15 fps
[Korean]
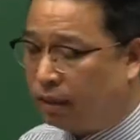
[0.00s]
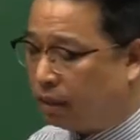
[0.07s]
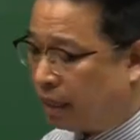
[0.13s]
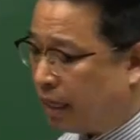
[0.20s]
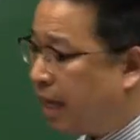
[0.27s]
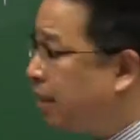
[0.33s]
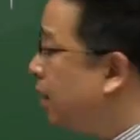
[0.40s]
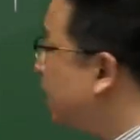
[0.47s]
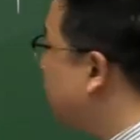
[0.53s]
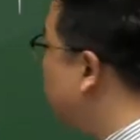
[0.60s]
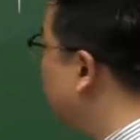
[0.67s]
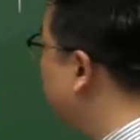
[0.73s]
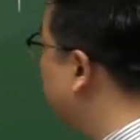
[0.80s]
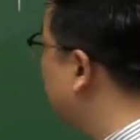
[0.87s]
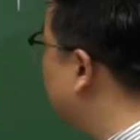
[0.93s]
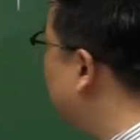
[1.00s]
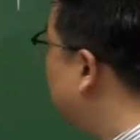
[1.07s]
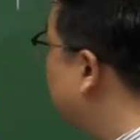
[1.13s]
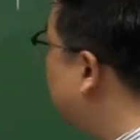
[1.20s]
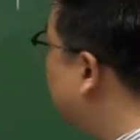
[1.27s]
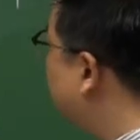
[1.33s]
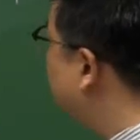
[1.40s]
그러니까 얘들이 이제 용도
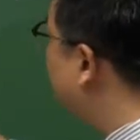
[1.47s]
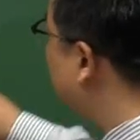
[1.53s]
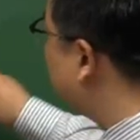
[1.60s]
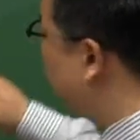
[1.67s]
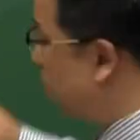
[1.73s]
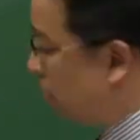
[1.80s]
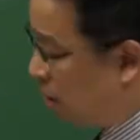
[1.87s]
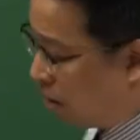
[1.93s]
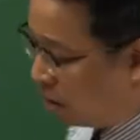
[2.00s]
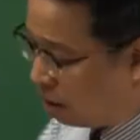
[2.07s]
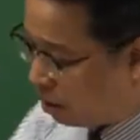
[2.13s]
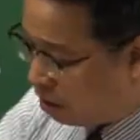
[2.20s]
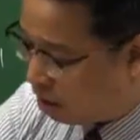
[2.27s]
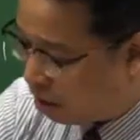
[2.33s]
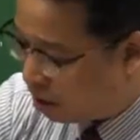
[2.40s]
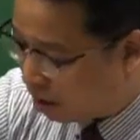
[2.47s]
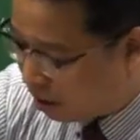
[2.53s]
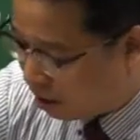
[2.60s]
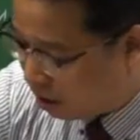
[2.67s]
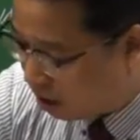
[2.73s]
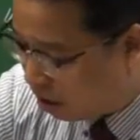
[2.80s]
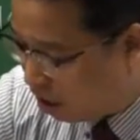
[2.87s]
예를 들면
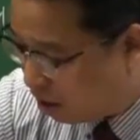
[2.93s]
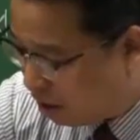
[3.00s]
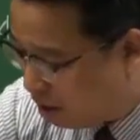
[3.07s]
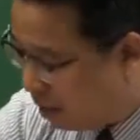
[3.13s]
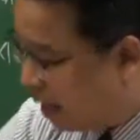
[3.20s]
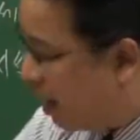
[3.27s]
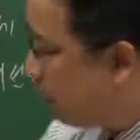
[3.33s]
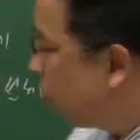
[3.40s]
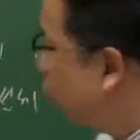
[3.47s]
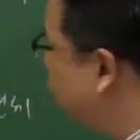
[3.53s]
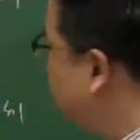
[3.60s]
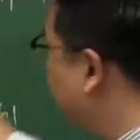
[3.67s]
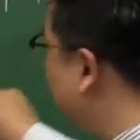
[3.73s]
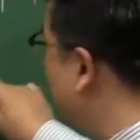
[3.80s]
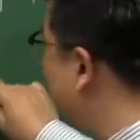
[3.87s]
얘도